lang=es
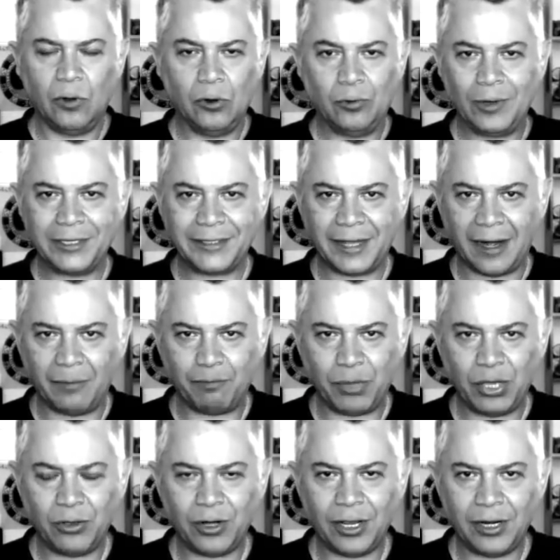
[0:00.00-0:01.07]
o nuestra
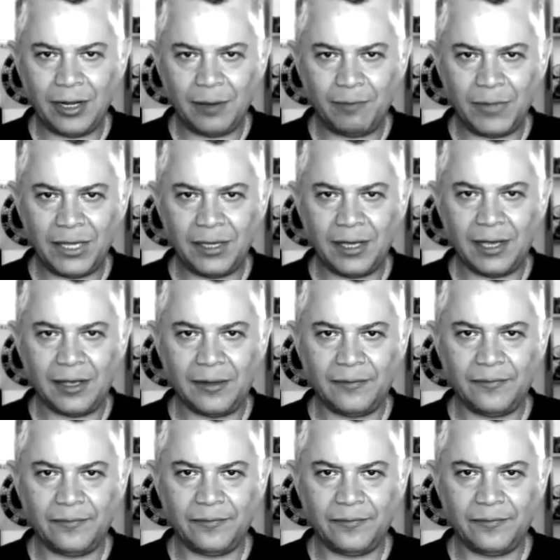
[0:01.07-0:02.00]
peor enemiga.